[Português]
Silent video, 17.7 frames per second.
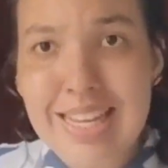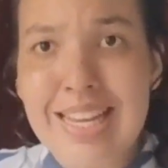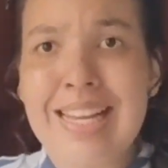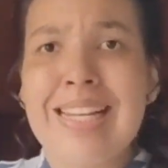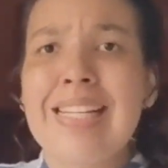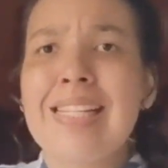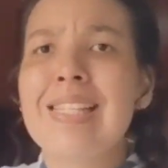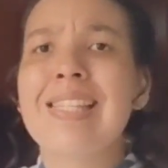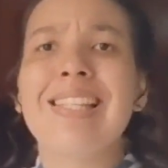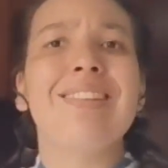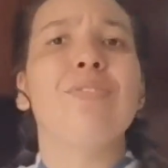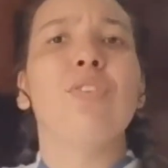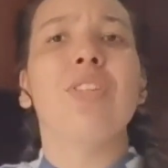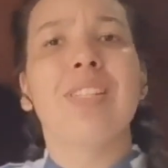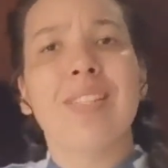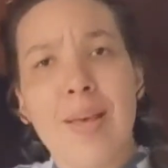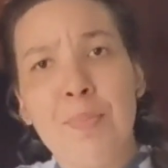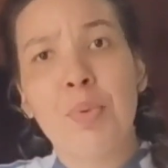Se
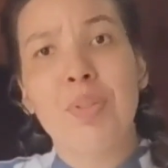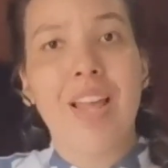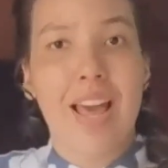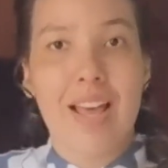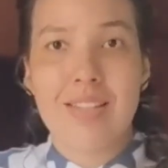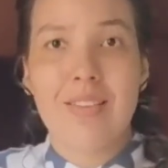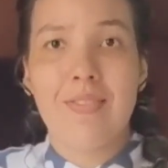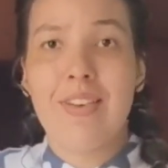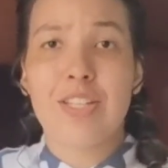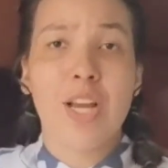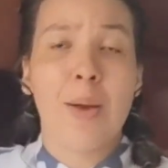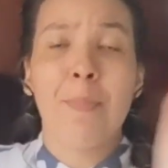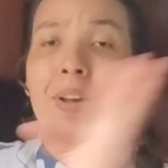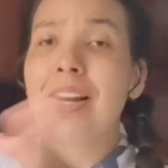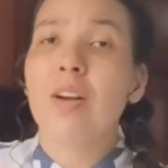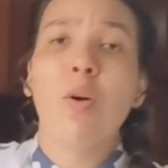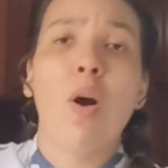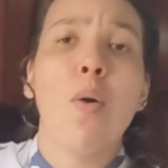você pudesse viajar para
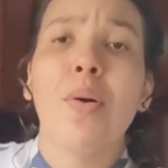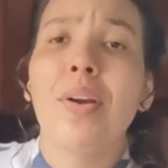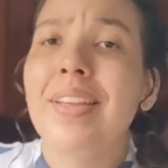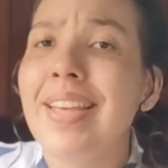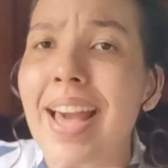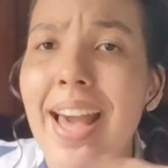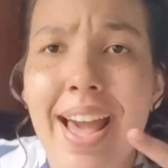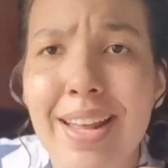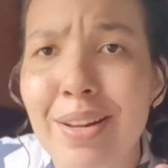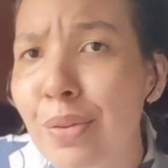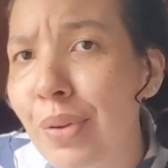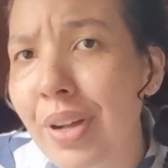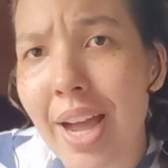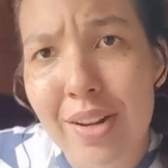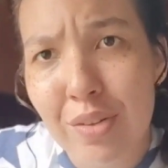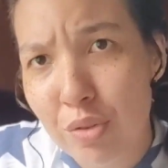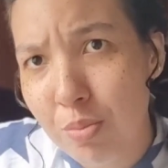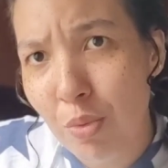qualquer lugar
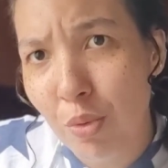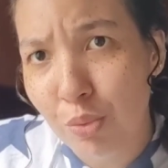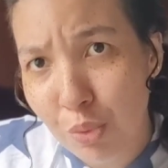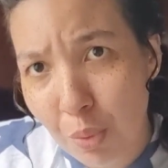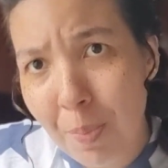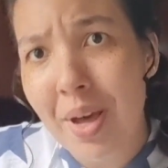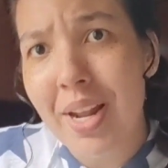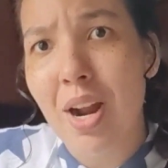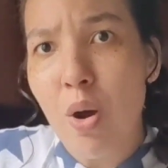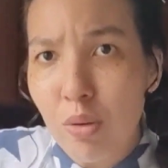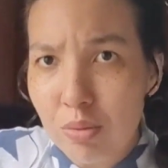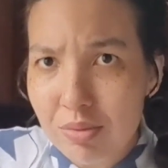do mundo, para onde